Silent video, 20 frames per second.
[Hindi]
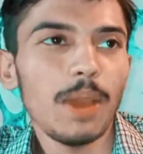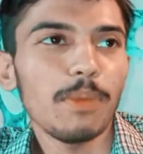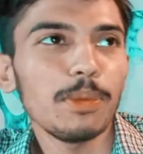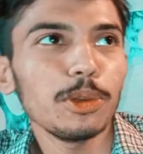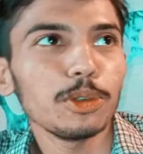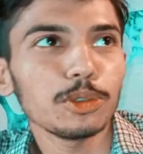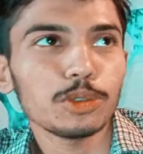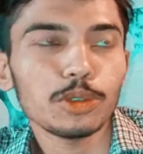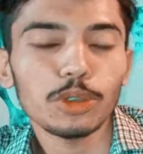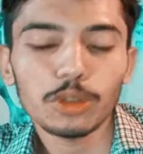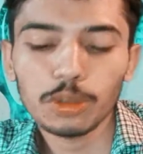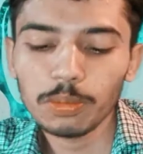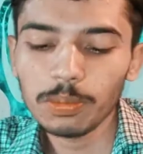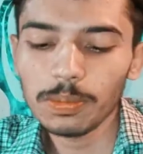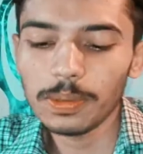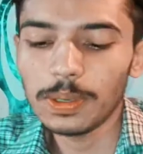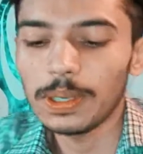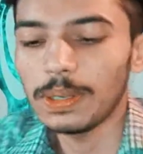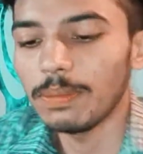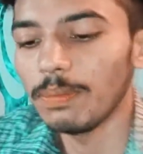अभी उसको
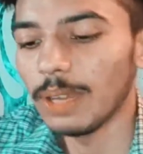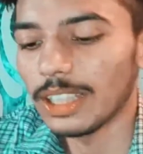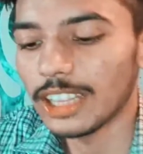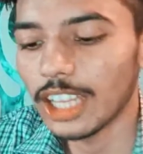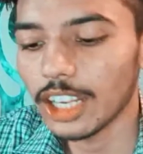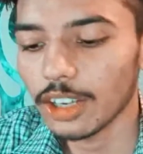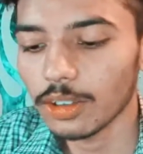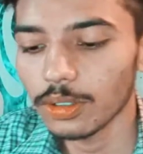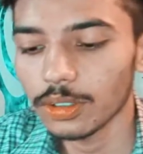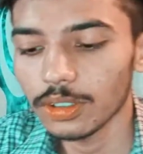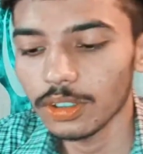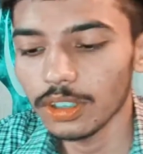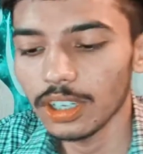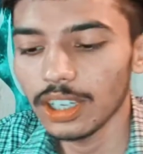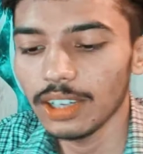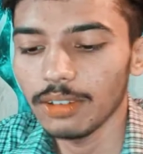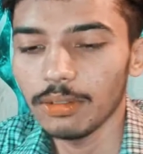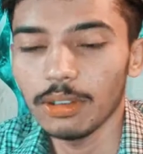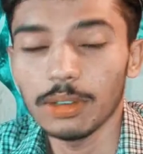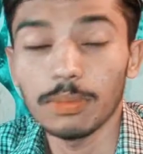तुम बंदर को जो
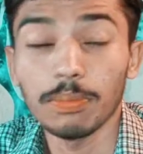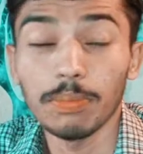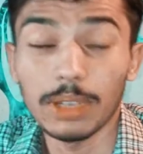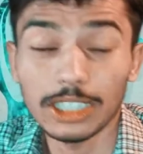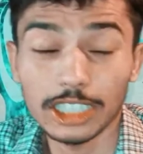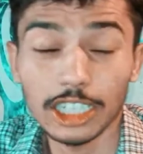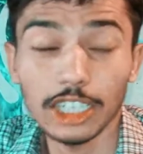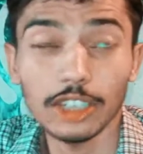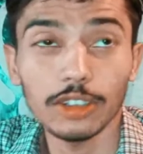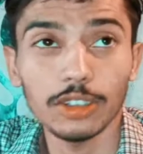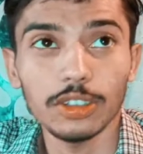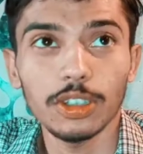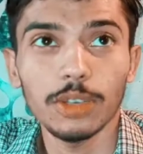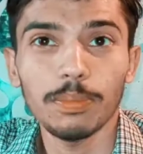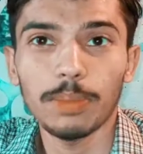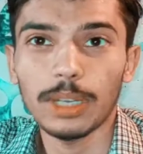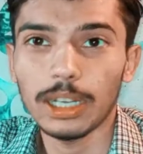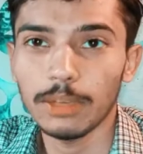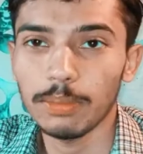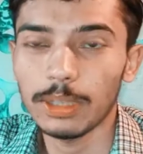है मछली को जो है
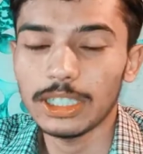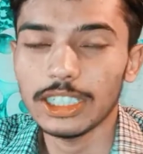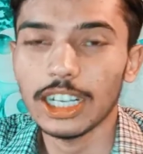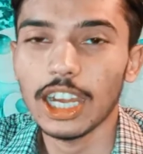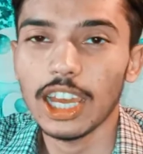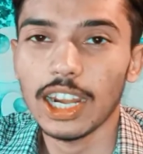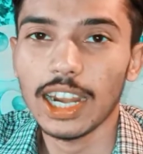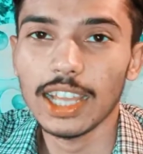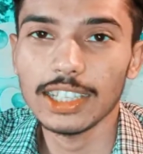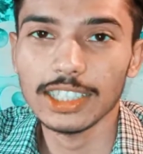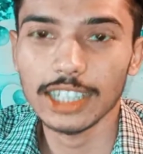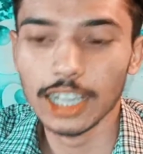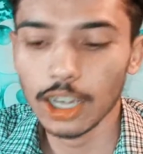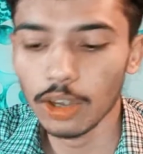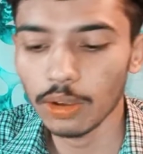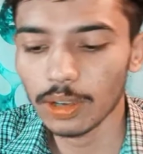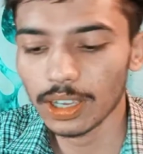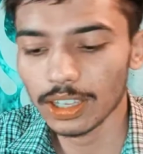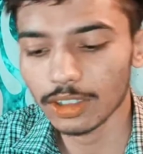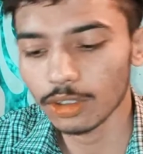पेड़ पे चढ़ाना
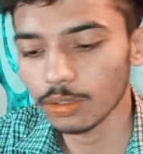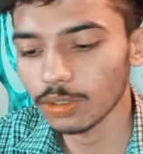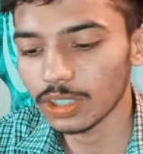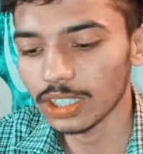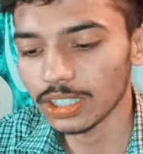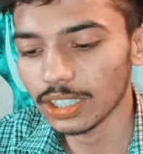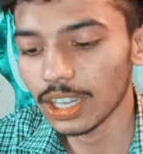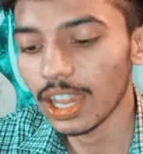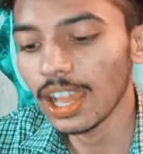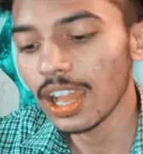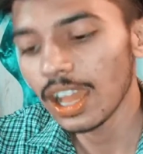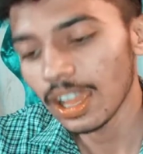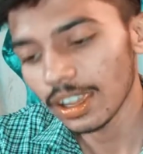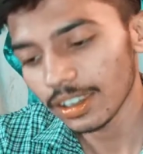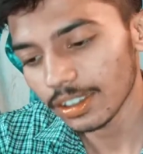सिखाओगे तो नहीं सीख